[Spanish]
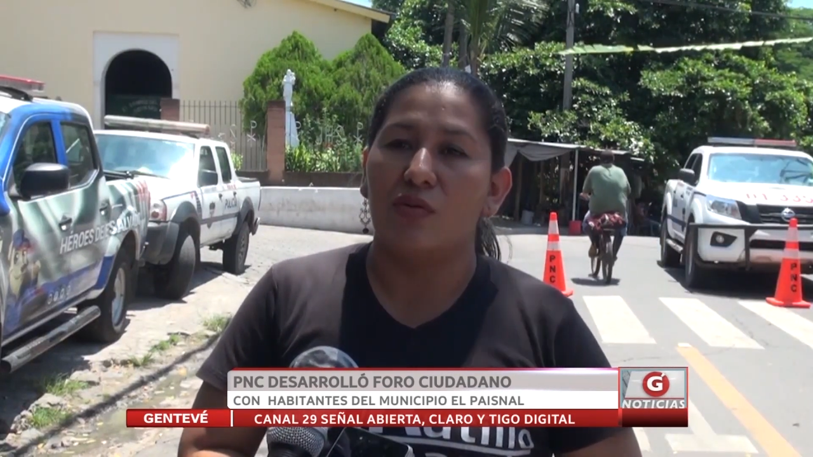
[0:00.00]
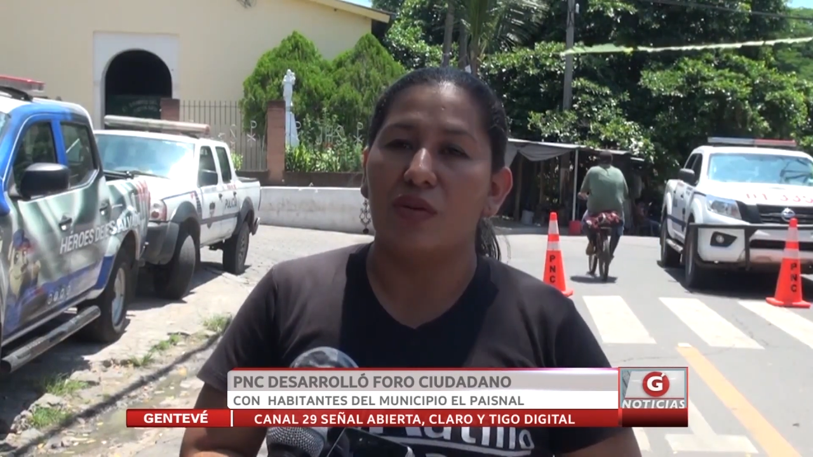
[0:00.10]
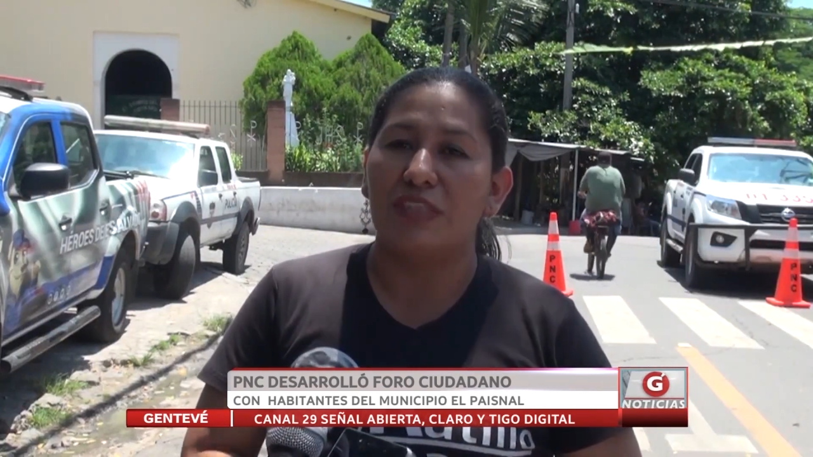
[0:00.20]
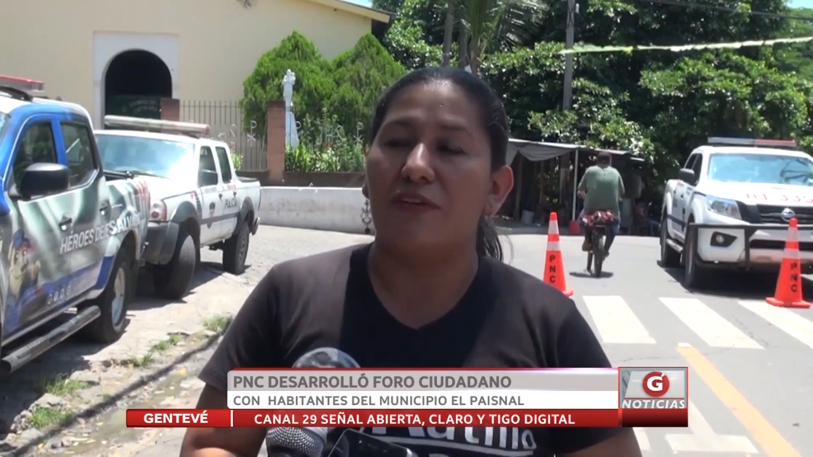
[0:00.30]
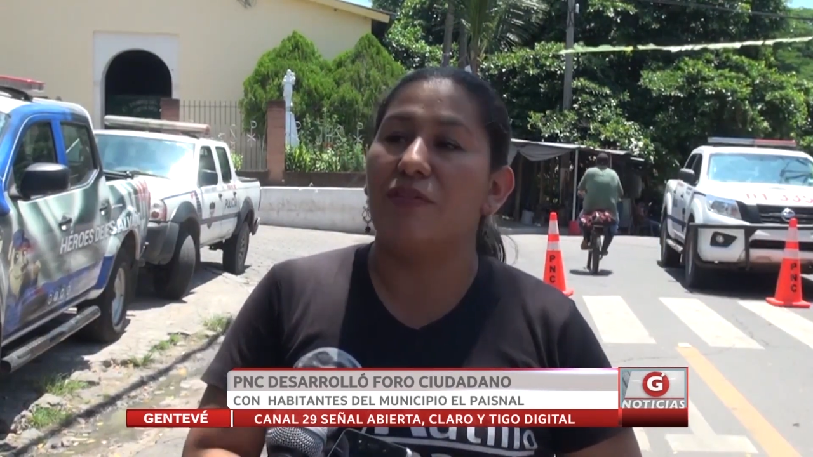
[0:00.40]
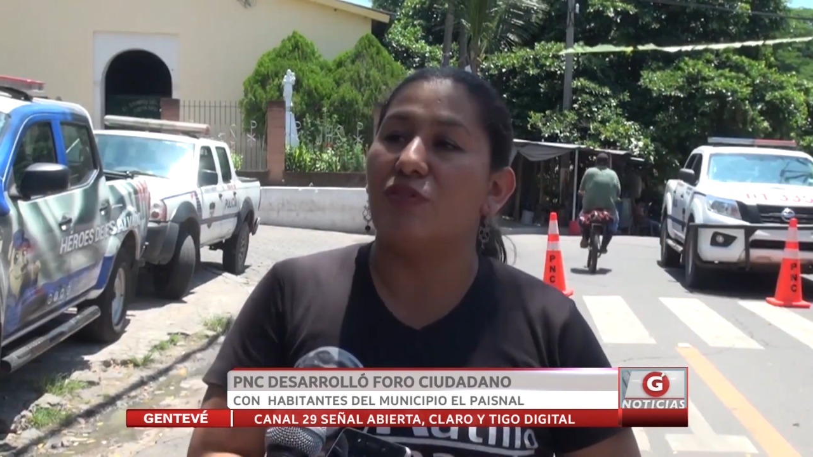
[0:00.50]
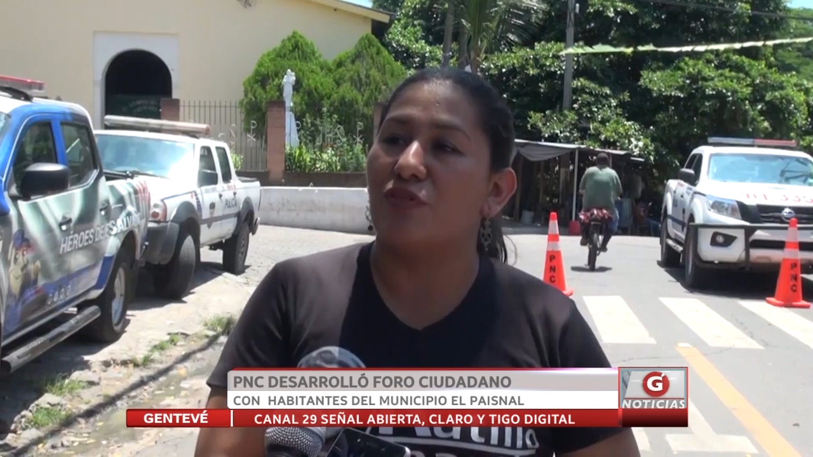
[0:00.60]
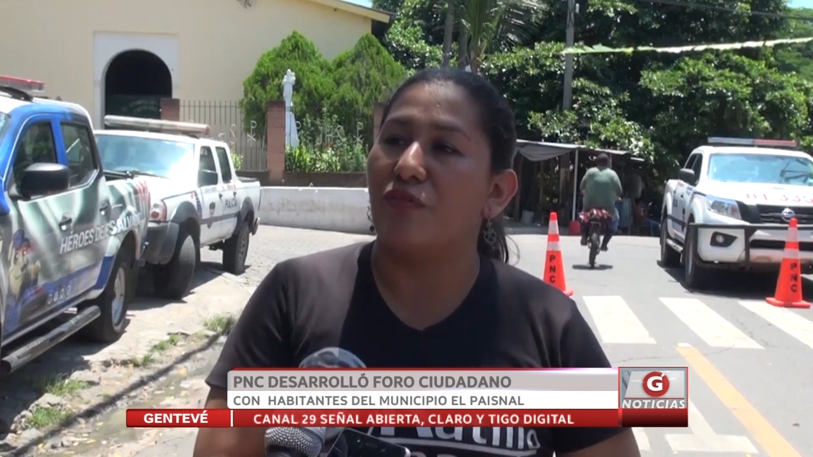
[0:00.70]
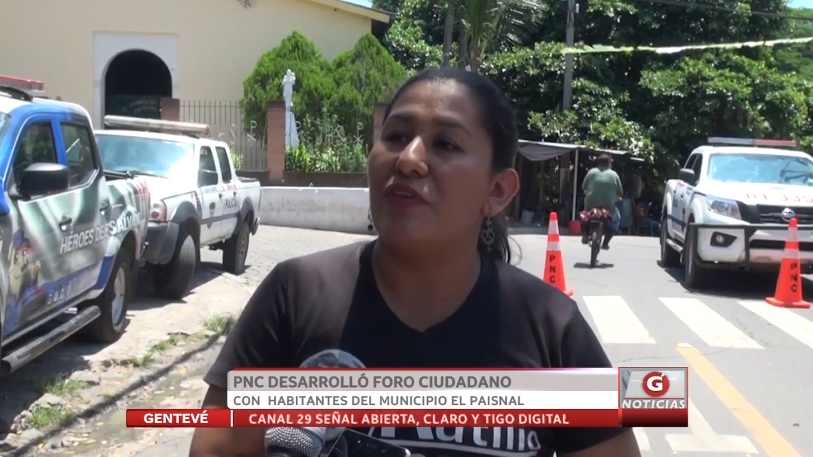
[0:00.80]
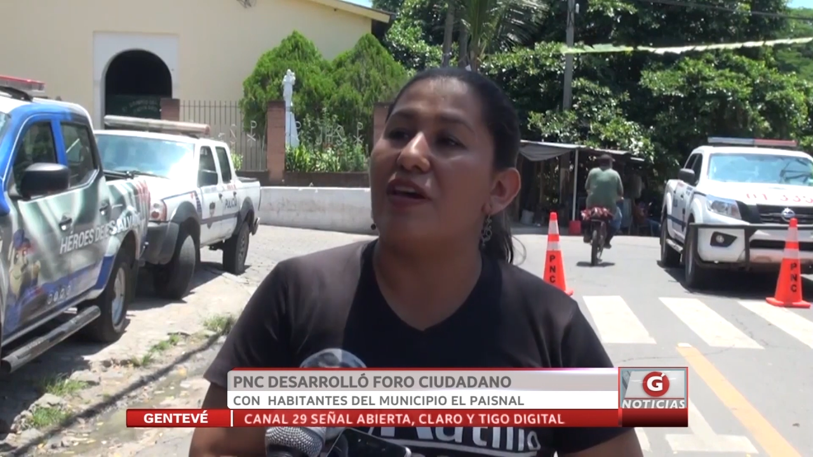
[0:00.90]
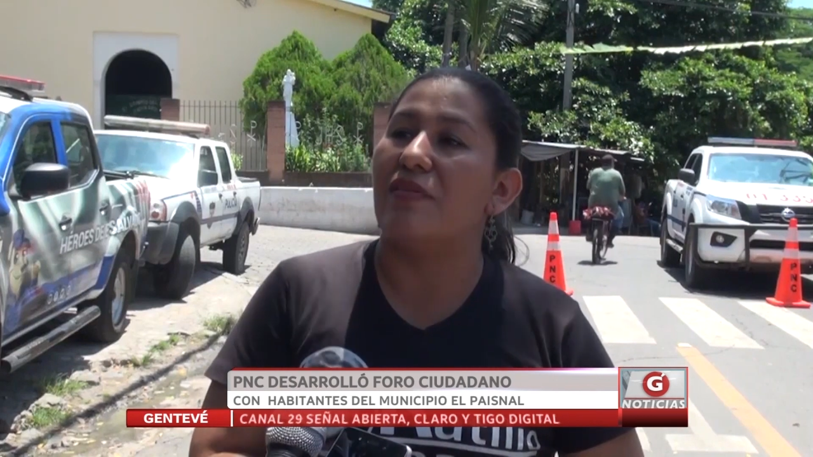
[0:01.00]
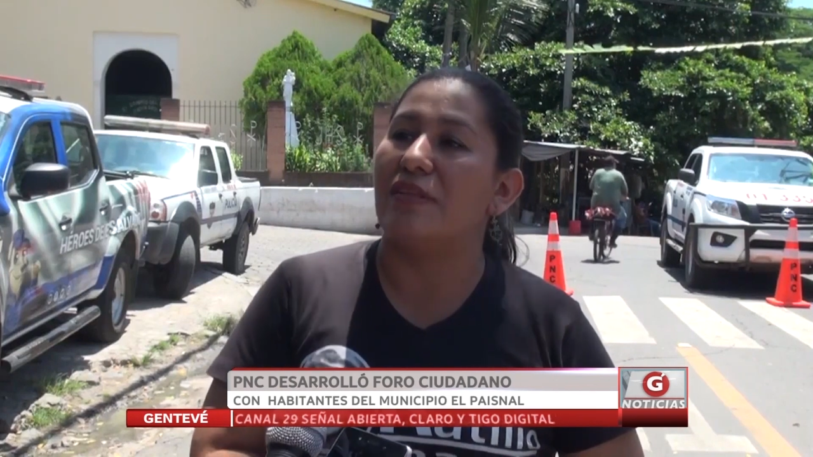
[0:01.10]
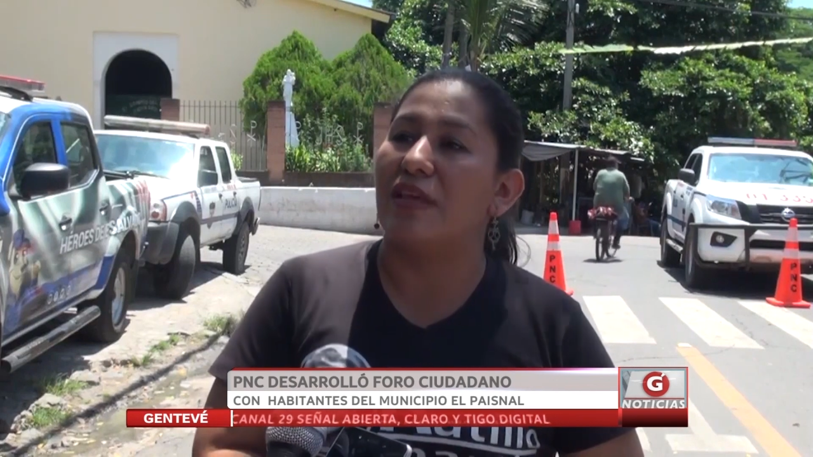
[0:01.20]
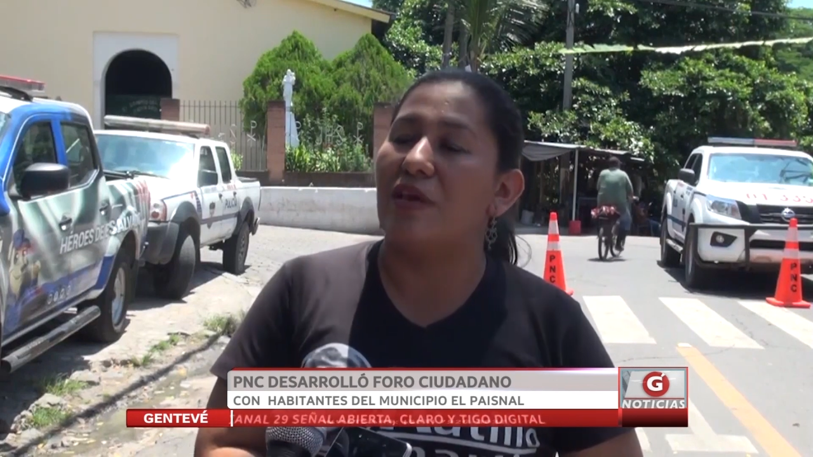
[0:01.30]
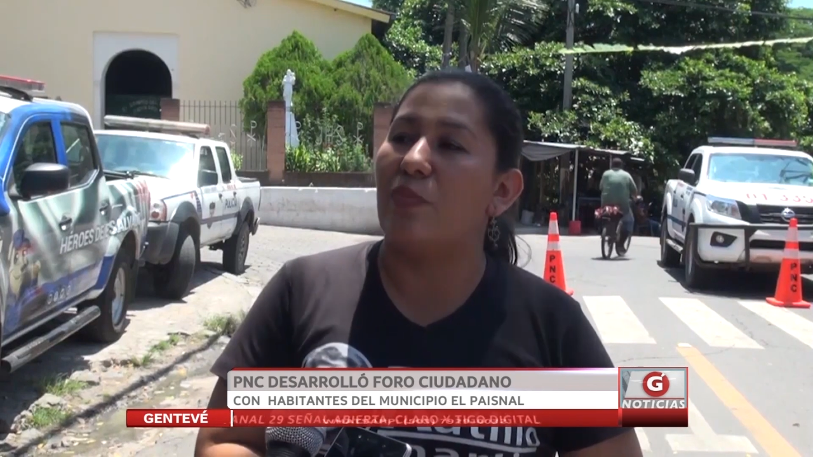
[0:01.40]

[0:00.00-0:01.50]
con esa filosofía, ¿verdad?